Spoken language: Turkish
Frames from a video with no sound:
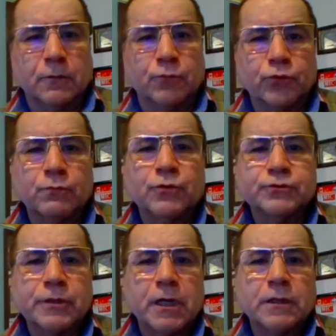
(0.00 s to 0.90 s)
Bugün
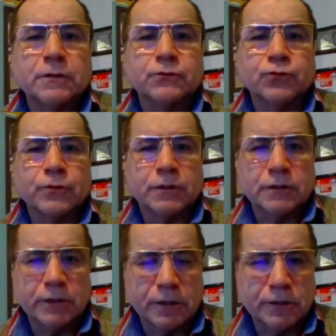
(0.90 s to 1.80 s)
Montreal Türk
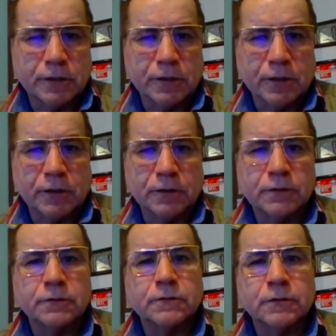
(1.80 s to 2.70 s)
Kadınlar Derneği
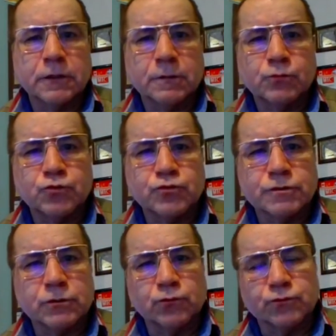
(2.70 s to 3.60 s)
23
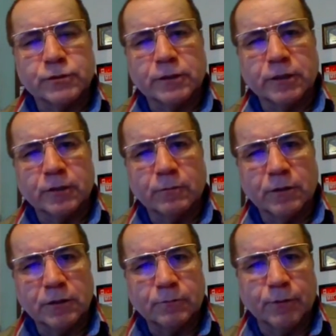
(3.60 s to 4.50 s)
Nisan Ulusal
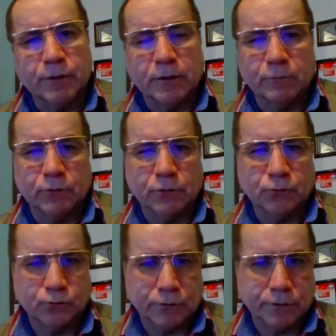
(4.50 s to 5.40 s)
Egemenlik Bayramı'nı
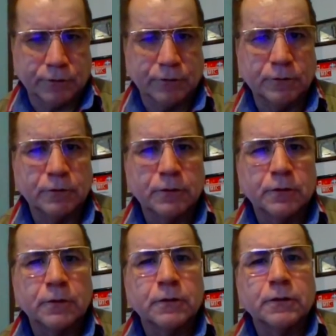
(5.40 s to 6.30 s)
kutladı.
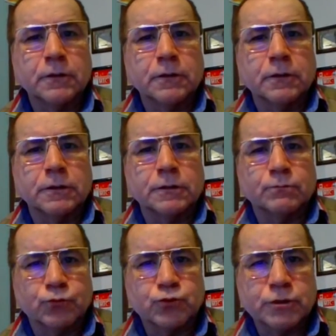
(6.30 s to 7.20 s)

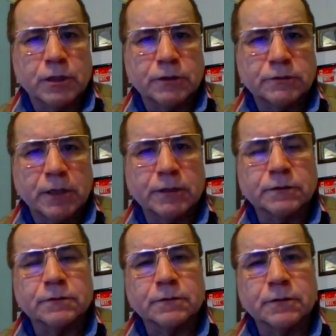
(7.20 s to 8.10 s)
Bu salgından
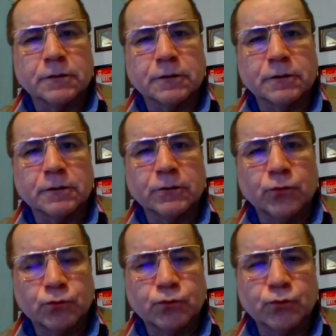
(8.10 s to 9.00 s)
e,
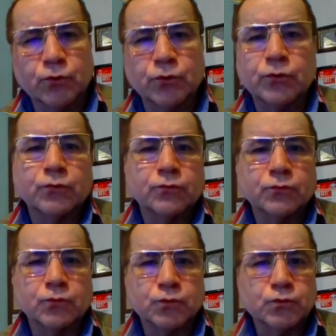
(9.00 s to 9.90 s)
ötürü
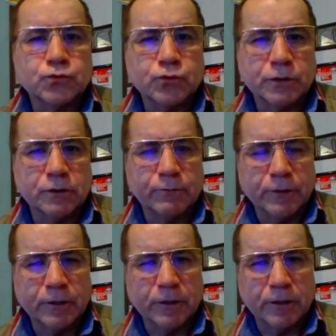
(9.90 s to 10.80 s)
uzun süredir bir
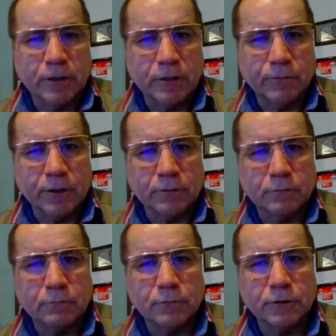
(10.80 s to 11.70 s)
araya gelemeyen
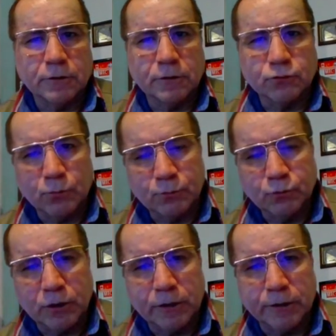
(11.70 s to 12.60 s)
e, toplum
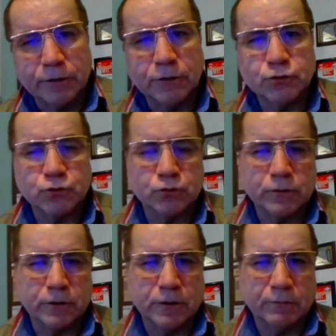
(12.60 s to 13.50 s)
üyeleri
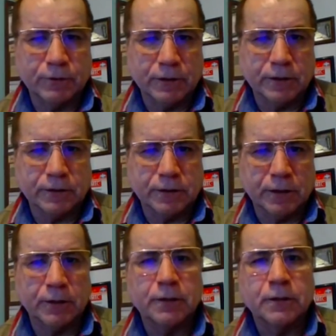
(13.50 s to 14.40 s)
çocuklarıyla birlikte
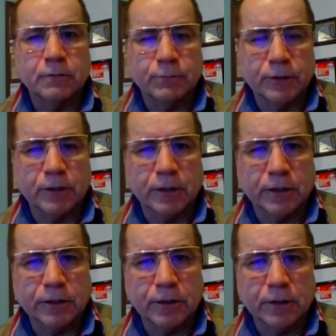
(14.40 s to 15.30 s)
bir araya
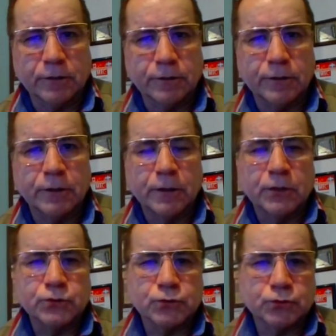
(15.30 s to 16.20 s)
geldi.
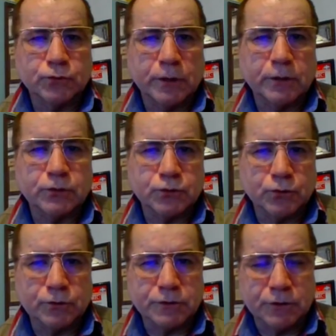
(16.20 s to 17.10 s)
Çocuklar çok
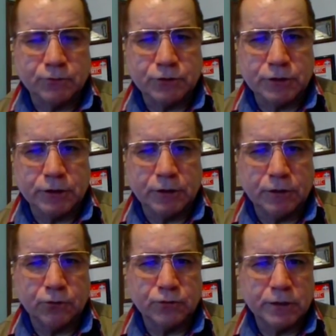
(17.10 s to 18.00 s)
sevinçliydi.
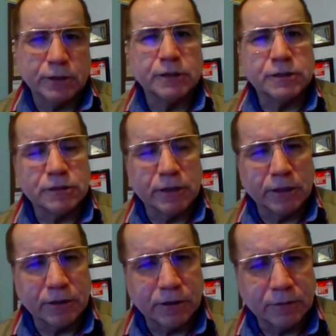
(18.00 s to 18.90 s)
Güzel giysilerini
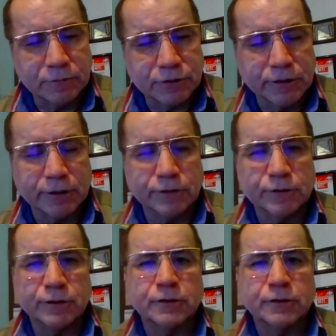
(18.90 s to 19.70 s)
giymişlerdi.